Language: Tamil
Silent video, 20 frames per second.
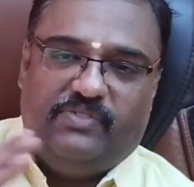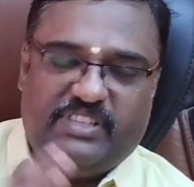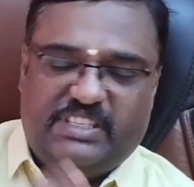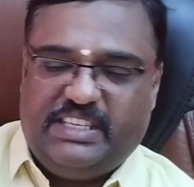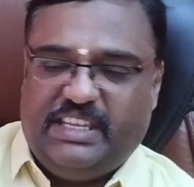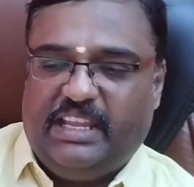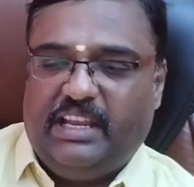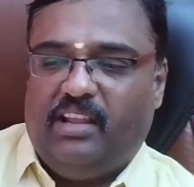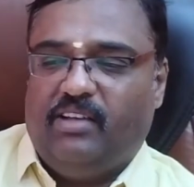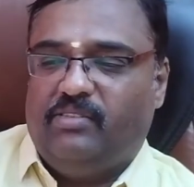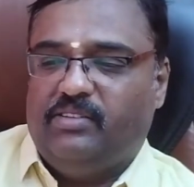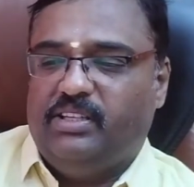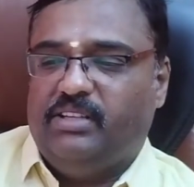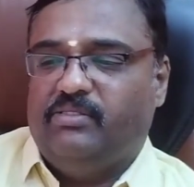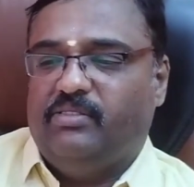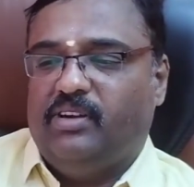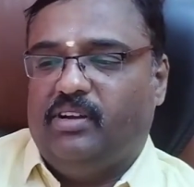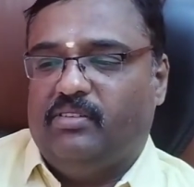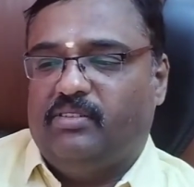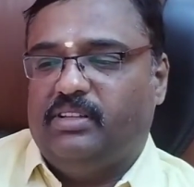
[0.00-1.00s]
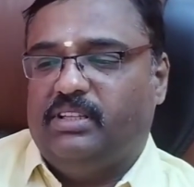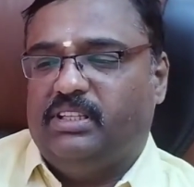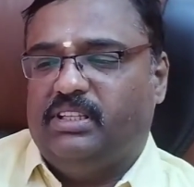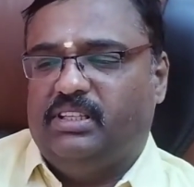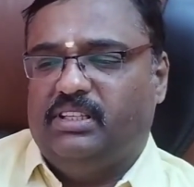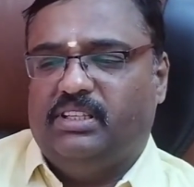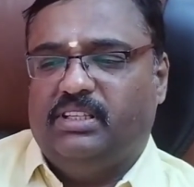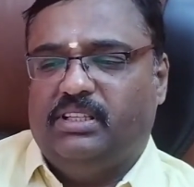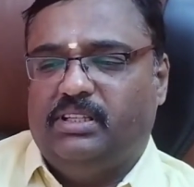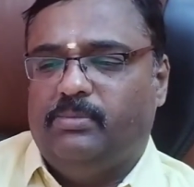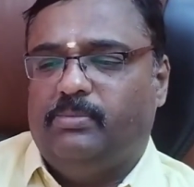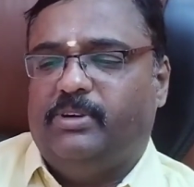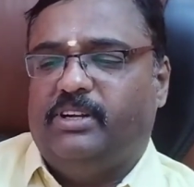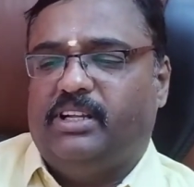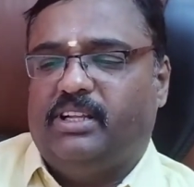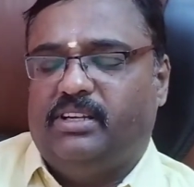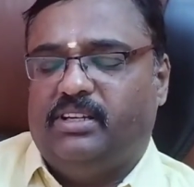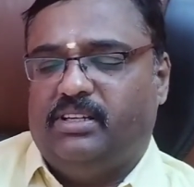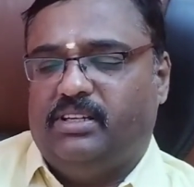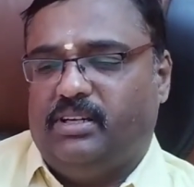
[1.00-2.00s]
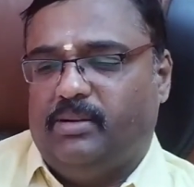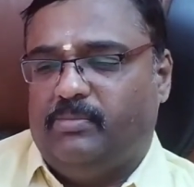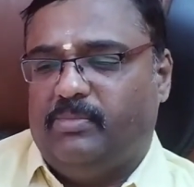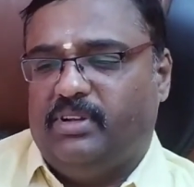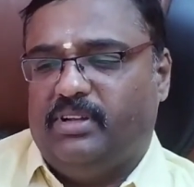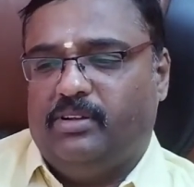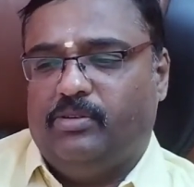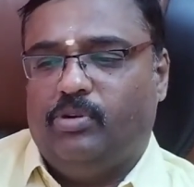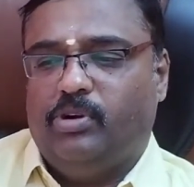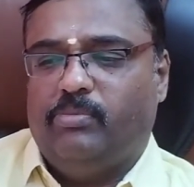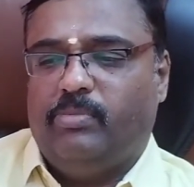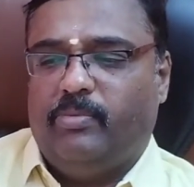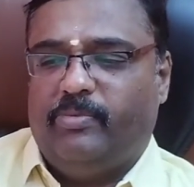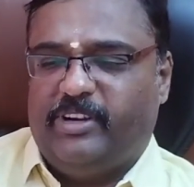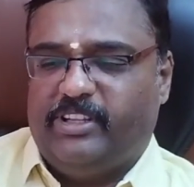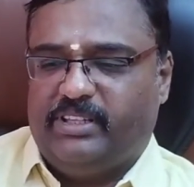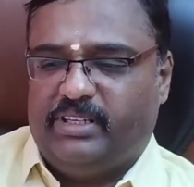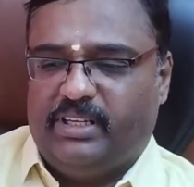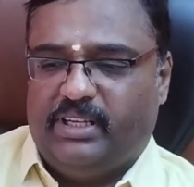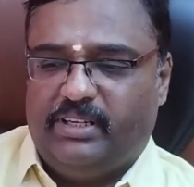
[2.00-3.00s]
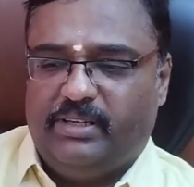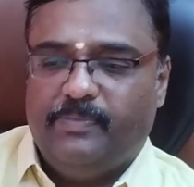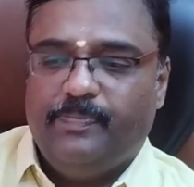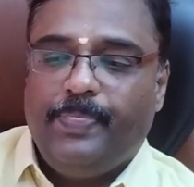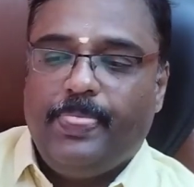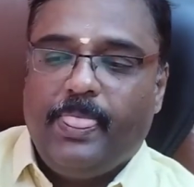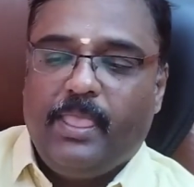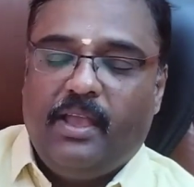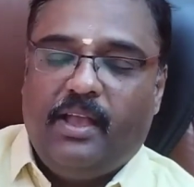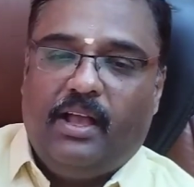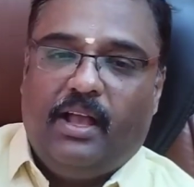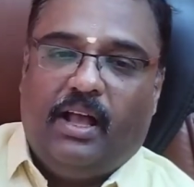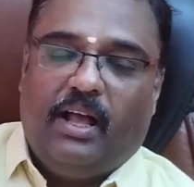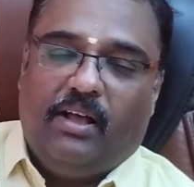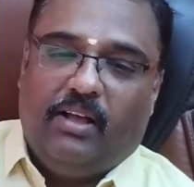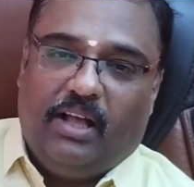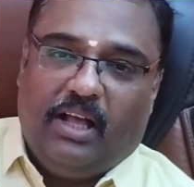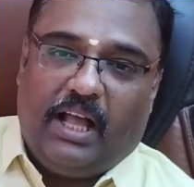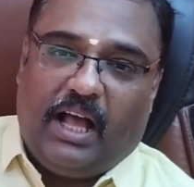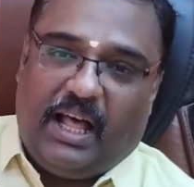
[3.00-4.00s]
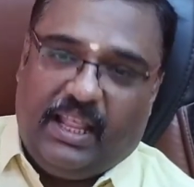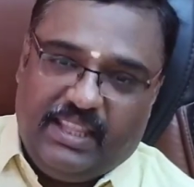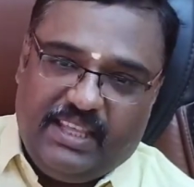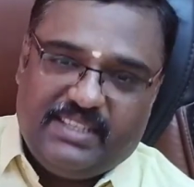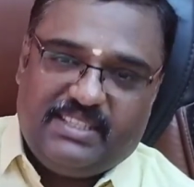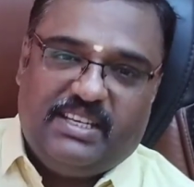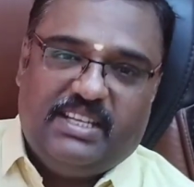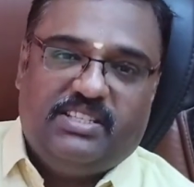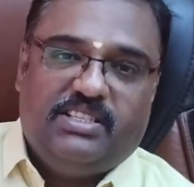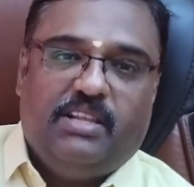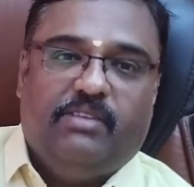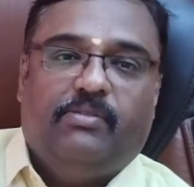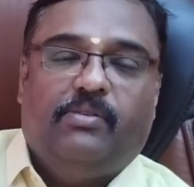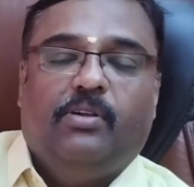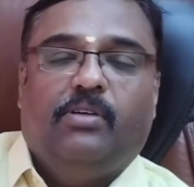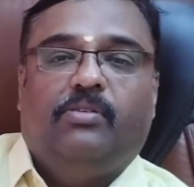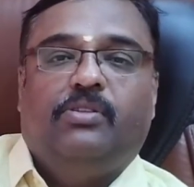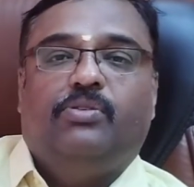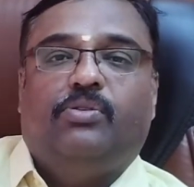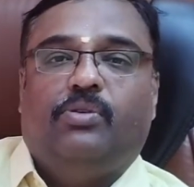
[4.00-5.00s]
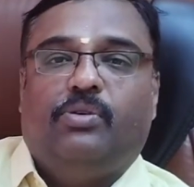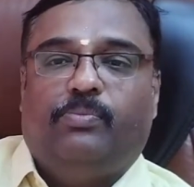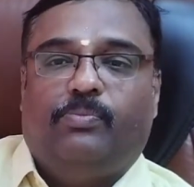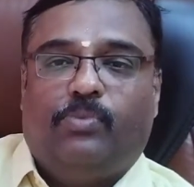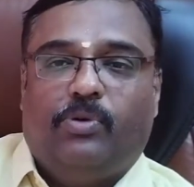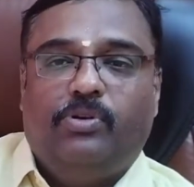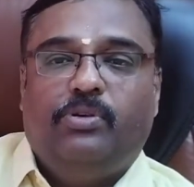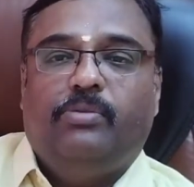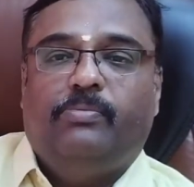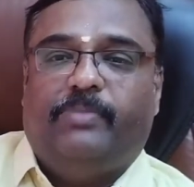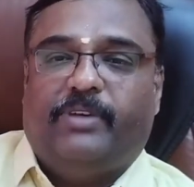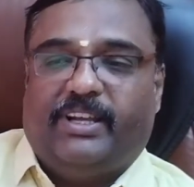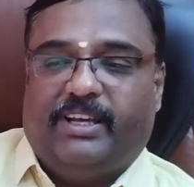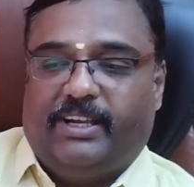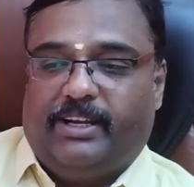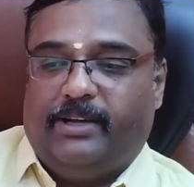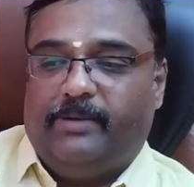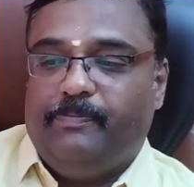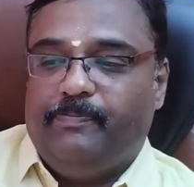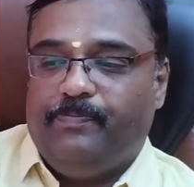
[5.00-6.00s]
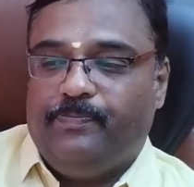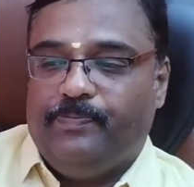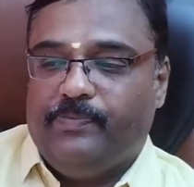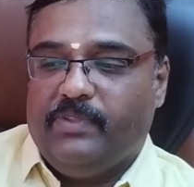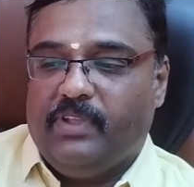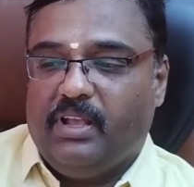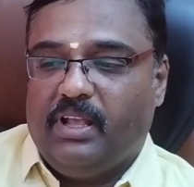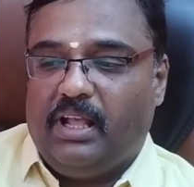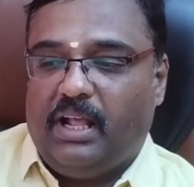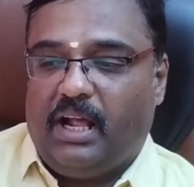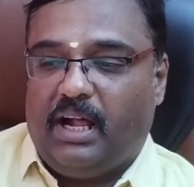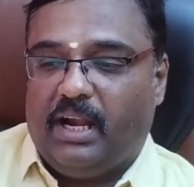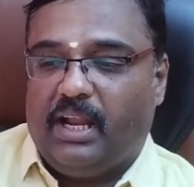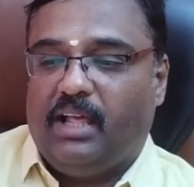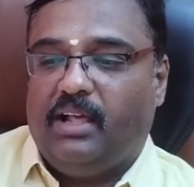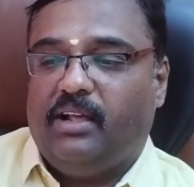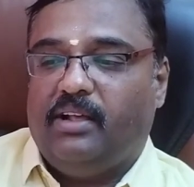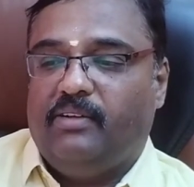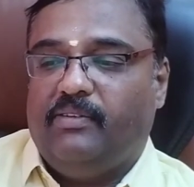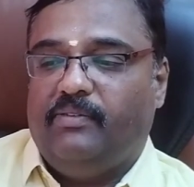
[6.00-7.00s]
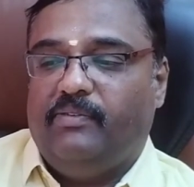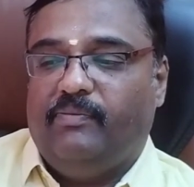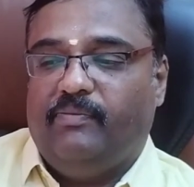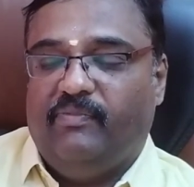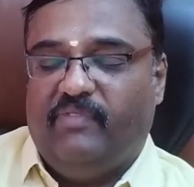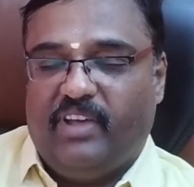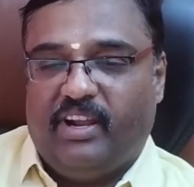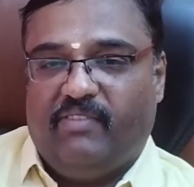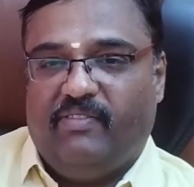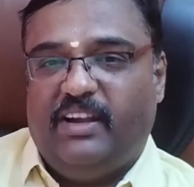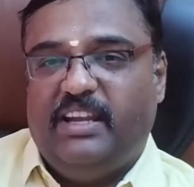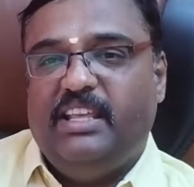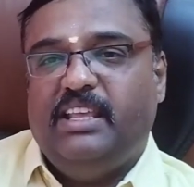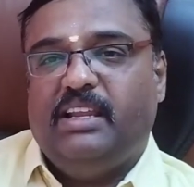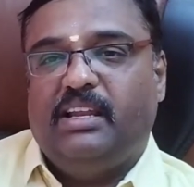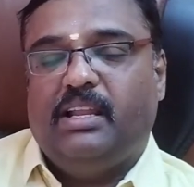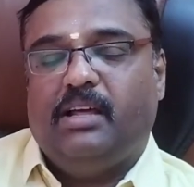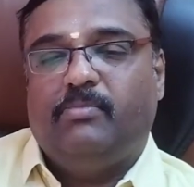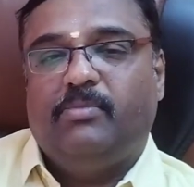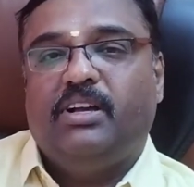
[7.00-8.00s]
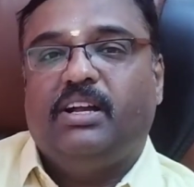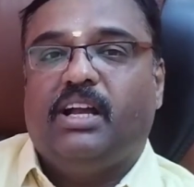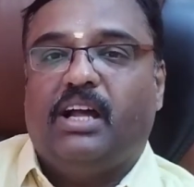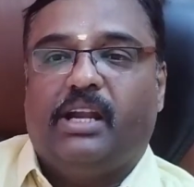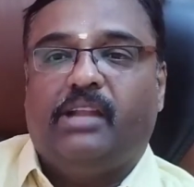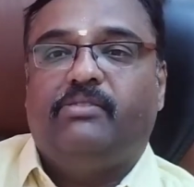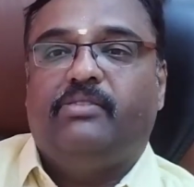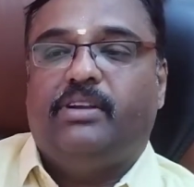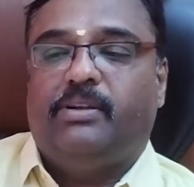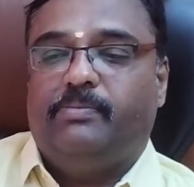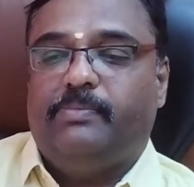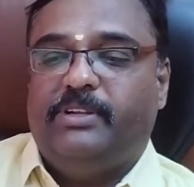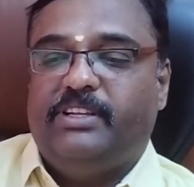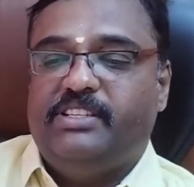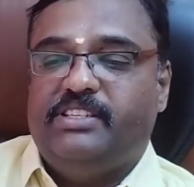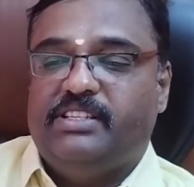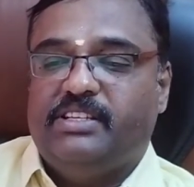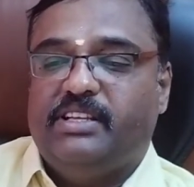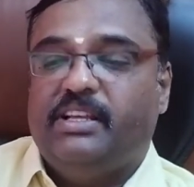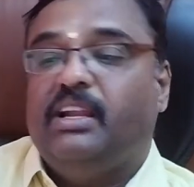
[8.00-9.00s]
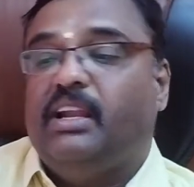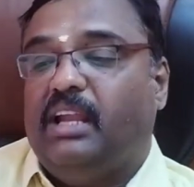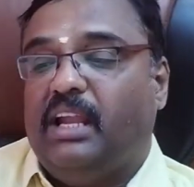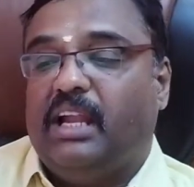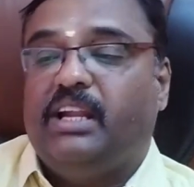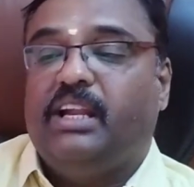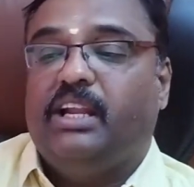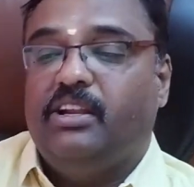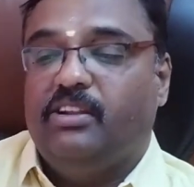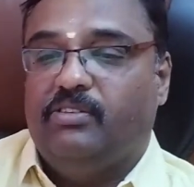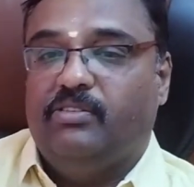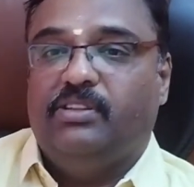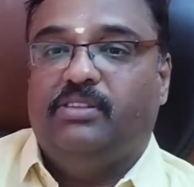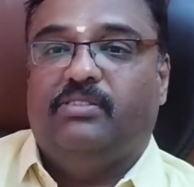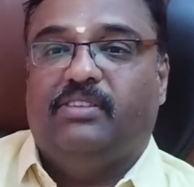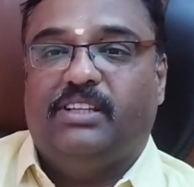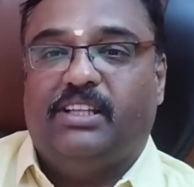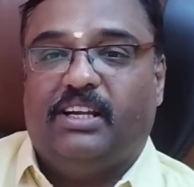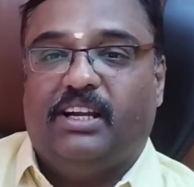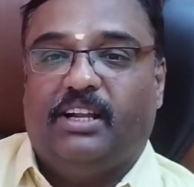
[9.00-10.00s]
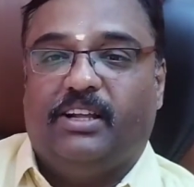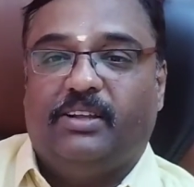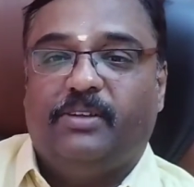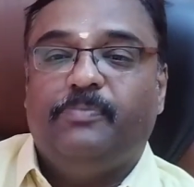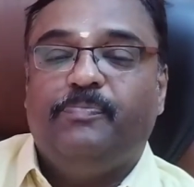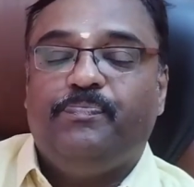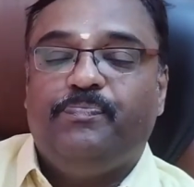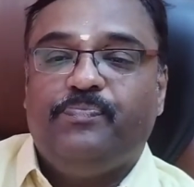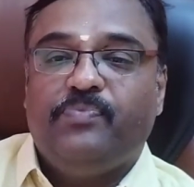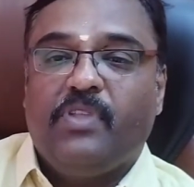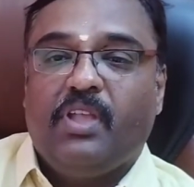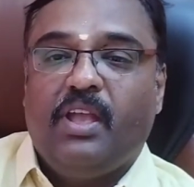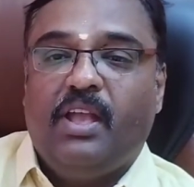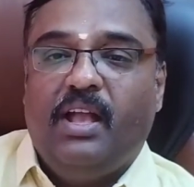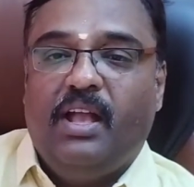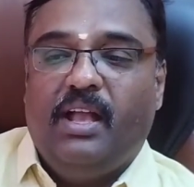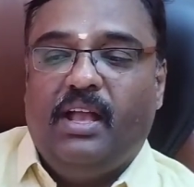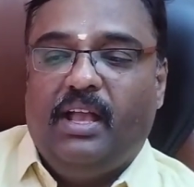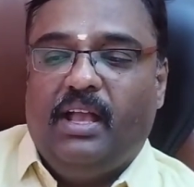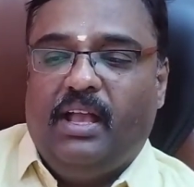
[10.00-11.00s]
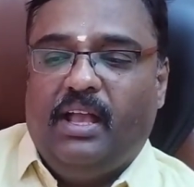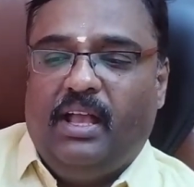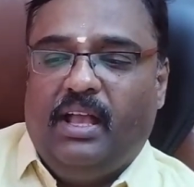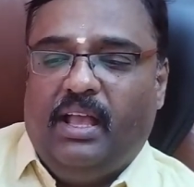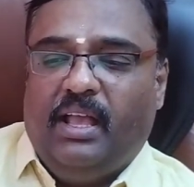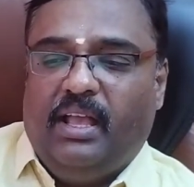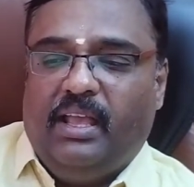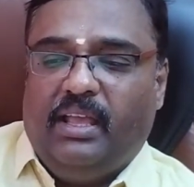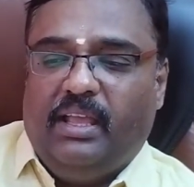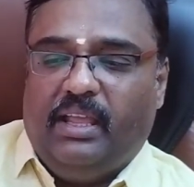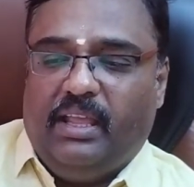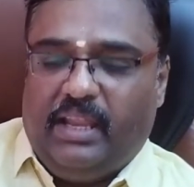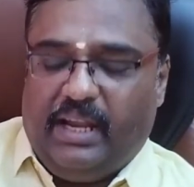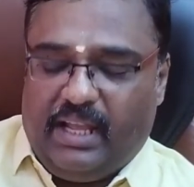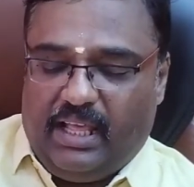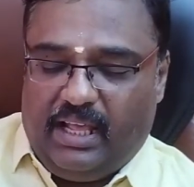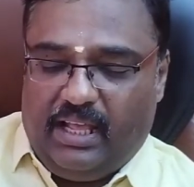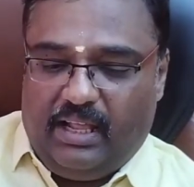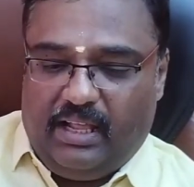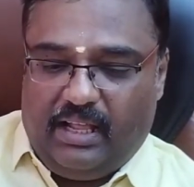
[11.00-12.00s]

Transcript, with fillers: ஃபிசிக்கலாக வந்து இவங்களை வந்து இது பண்ணுறாரு ரொம்ப கொடுமைப்படுத்துகிறாரு அதே ஸ்டேஜில் இவங்களுக்கு வந்து ஒரு பொண்ணும் பிறக்கிறா ஆனால் வேறு வழி இல்லாமல் கணவரை பிரிஞ்சு லண்டனுக்கு வந்து வந்துடுறாங்க ஏன்னா